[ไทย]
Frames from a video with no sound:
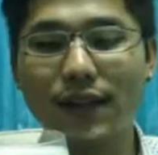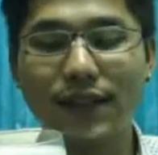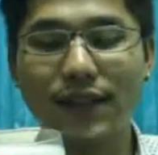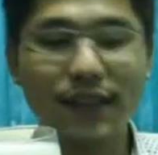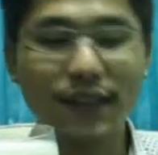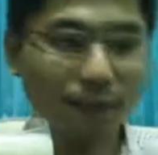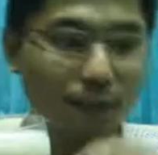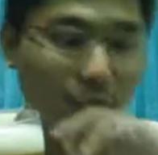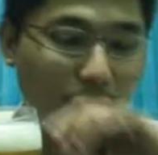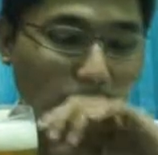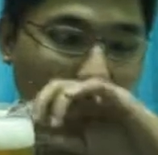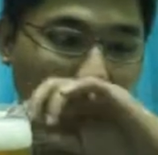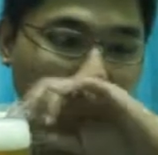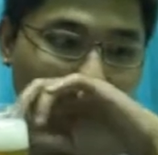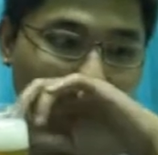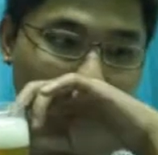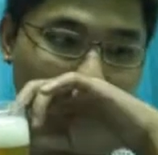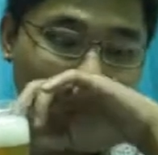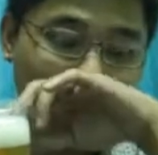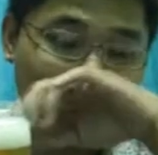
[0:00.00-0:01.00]
จริงๆผมเค
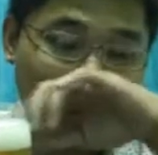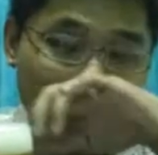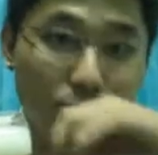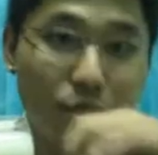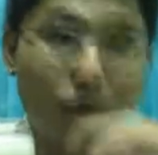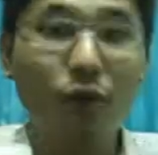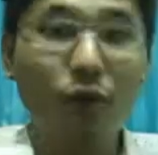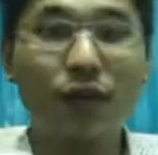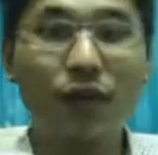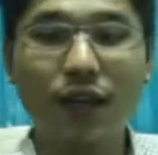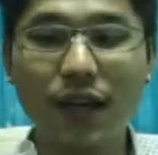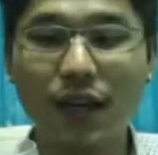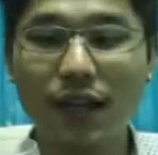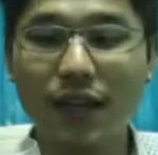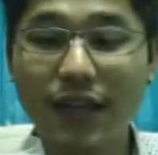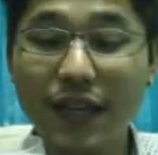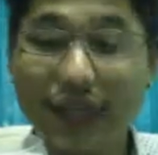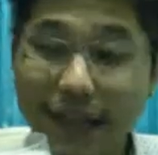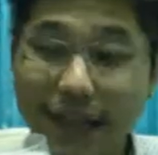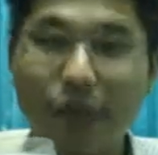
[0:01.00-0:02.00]
ยกินทริปเปิล
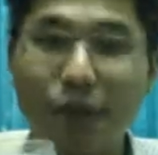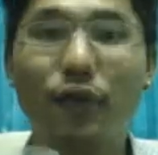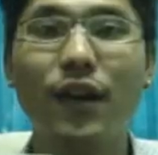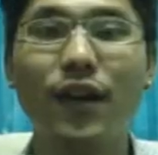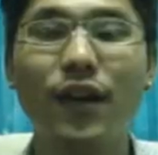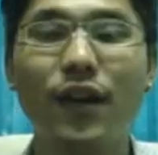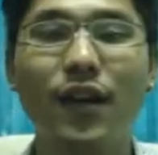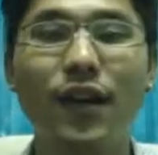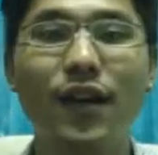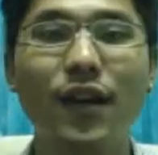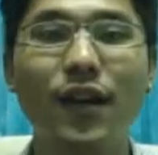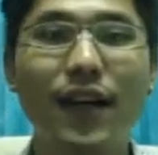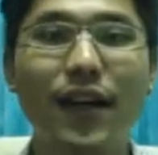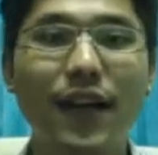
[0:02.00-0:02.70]
ที่ดีกว่านี้